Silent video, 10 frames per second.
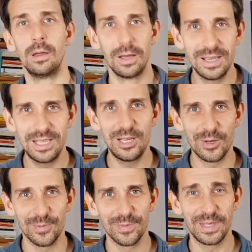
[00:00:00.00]

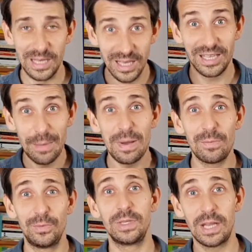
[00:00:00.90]
Résilients, c'est-à-dire
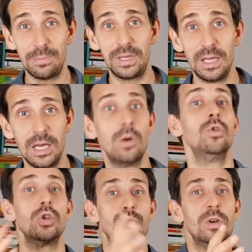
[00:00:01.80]
capable de s'adapter au
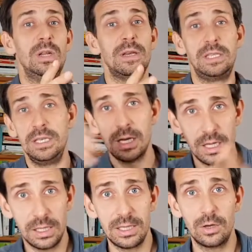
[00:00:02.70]
changement climatique, à des
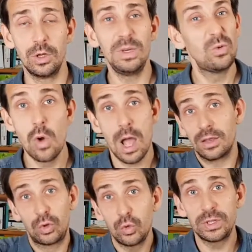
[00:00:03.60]
crises économiques ou à
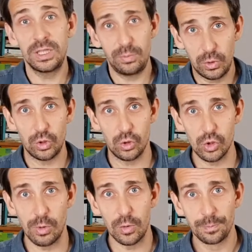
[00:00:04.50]
tout type de
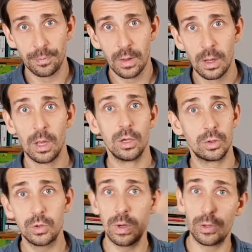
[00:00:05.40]
changement, que
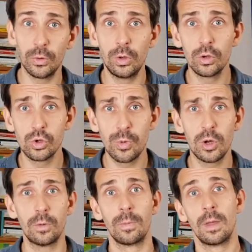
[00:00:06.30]
ce soit dans nos
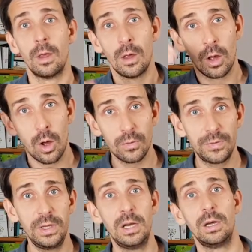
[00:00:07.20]
logements, en
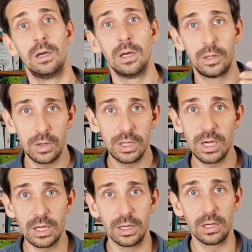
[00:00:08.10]
ville, dans les
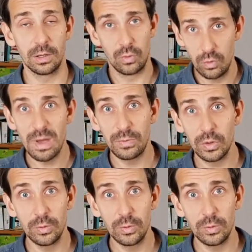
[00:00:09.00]
jardins ou même dans nos